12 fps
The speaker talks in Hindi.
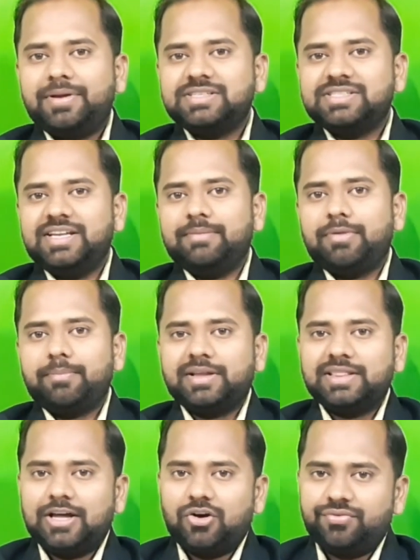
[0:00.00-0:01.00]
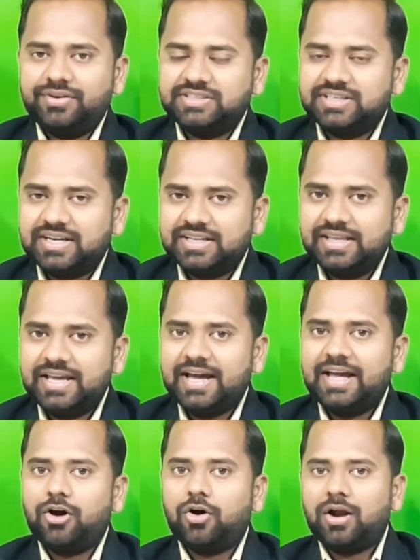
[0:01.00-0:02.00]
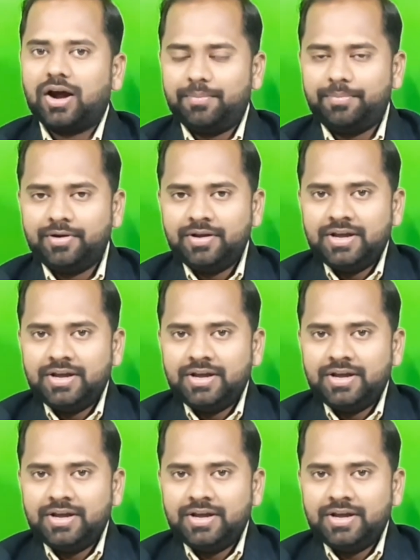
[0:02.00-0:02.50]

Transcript: पर इस नियम में बदलाव फिर से कर दिया है और अब